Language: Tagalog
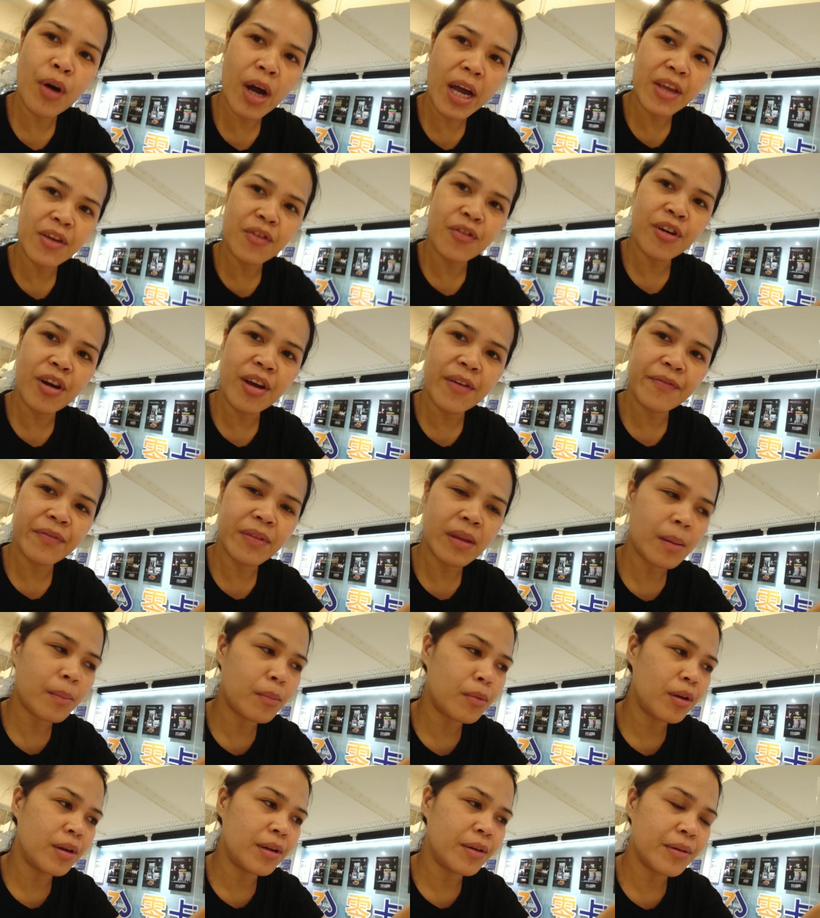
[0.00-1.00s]
Buhay
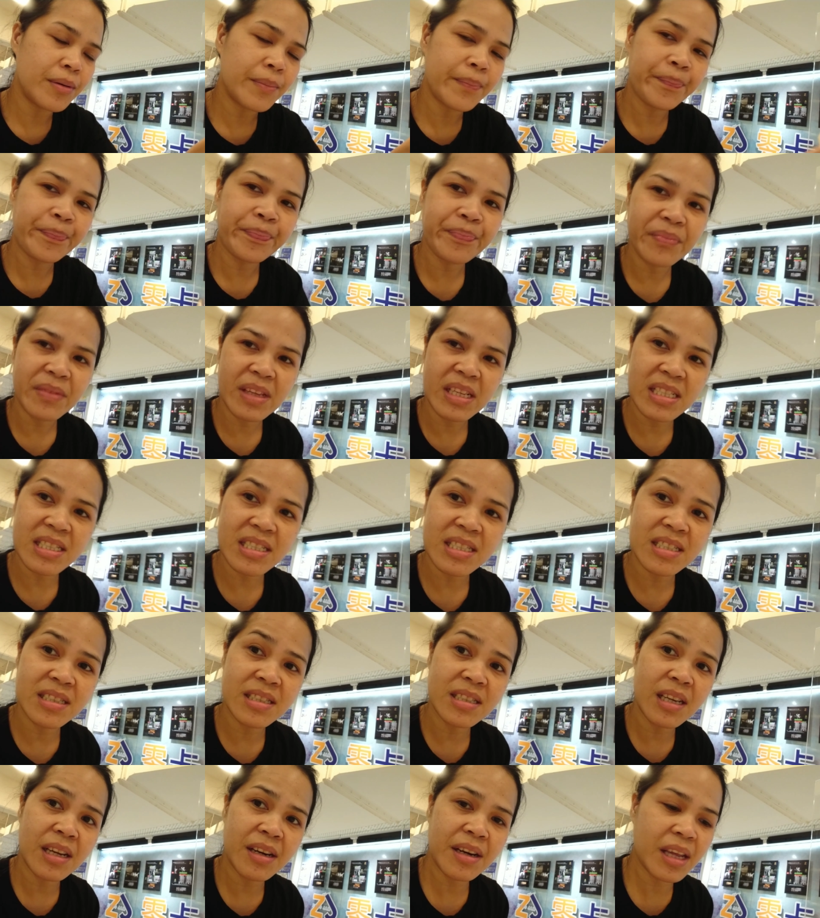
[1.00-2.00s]
OFW.
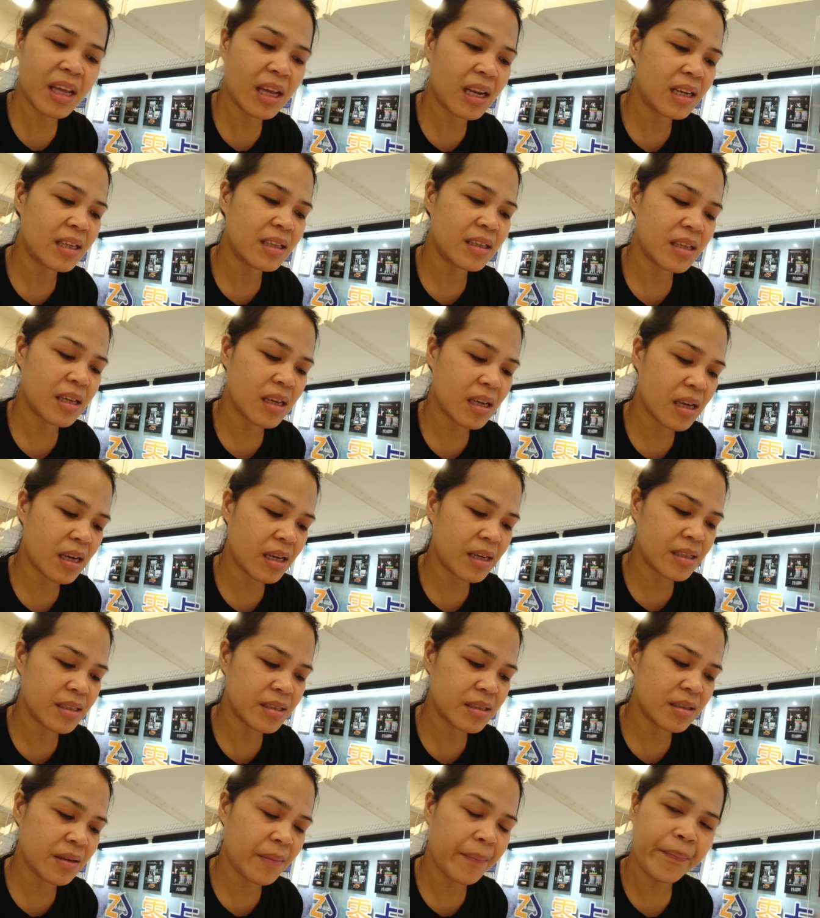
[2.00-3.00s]
This is the reality,
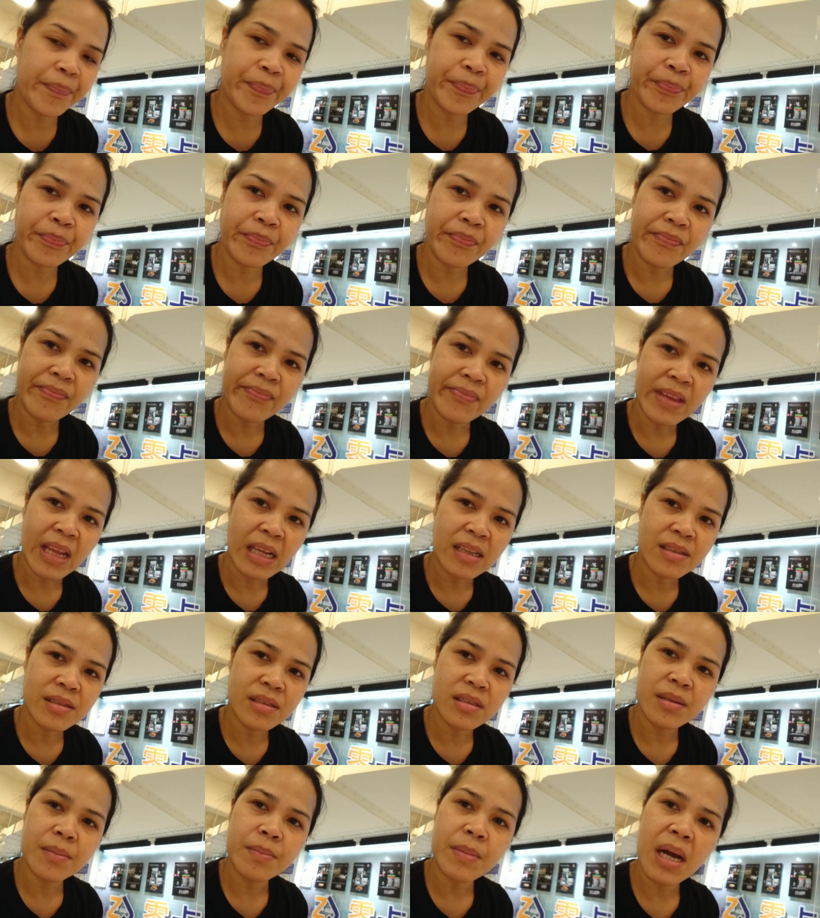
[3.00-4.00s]
guys
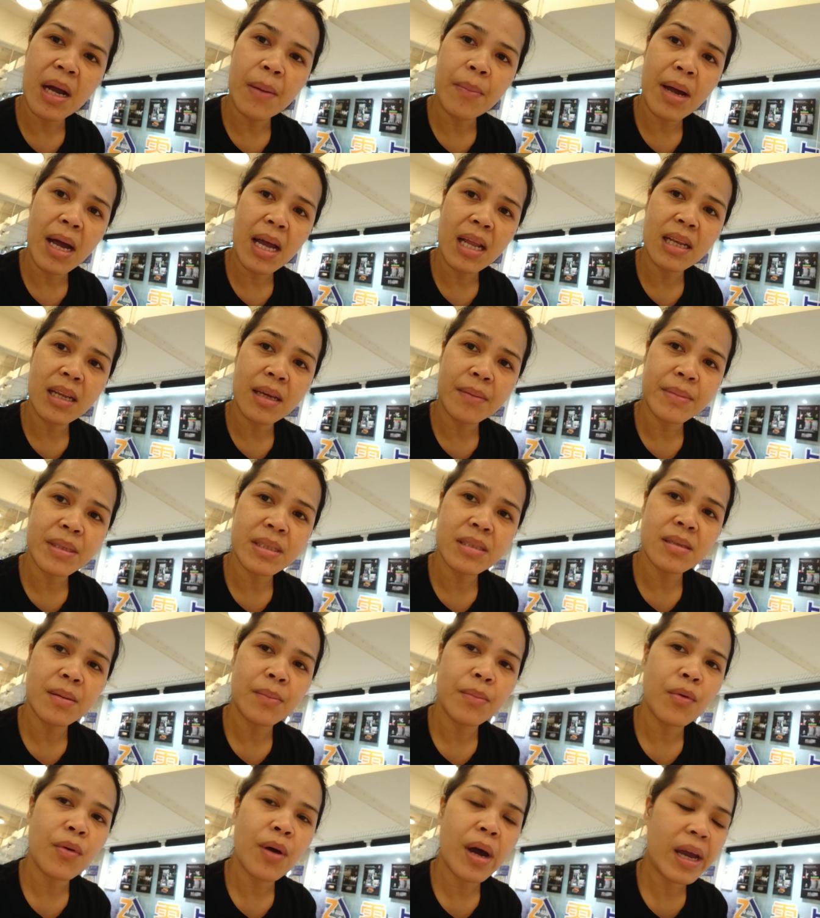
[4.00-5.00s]
sa mga mahal namin
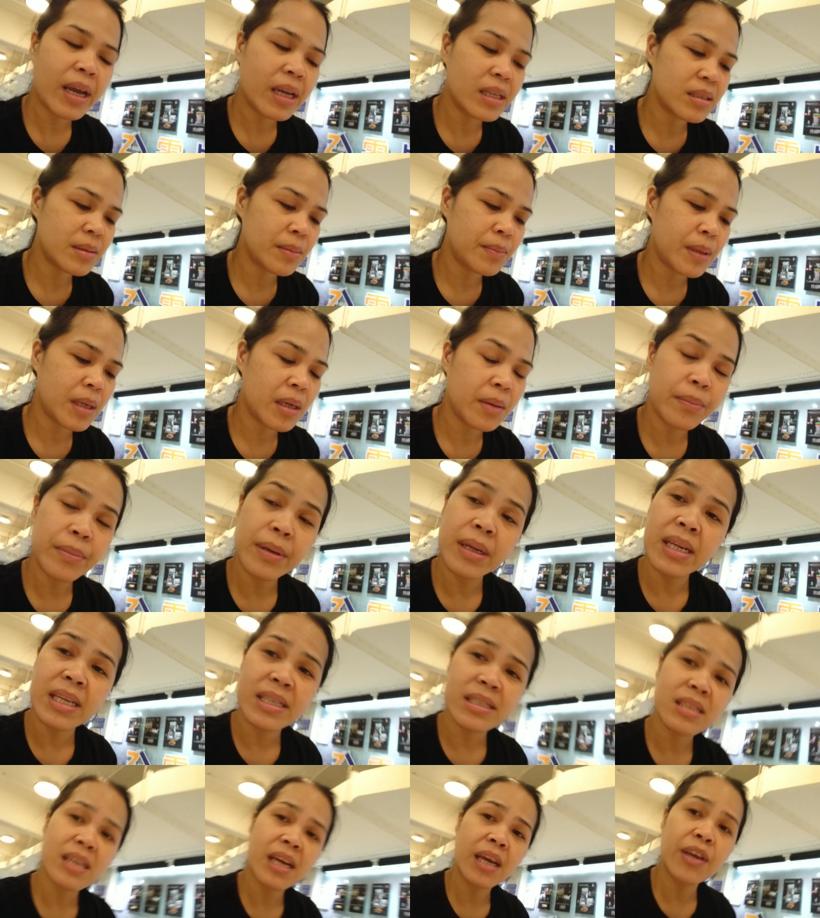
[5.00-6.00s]
sa buhay sa
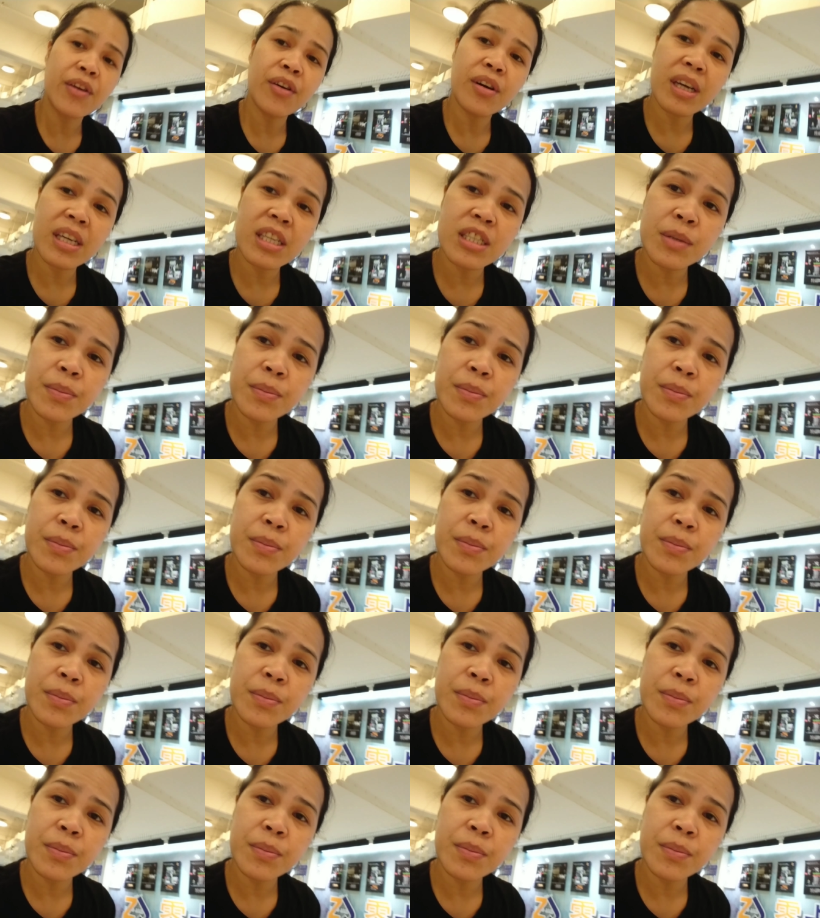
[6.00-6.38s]
Pilipinas kayo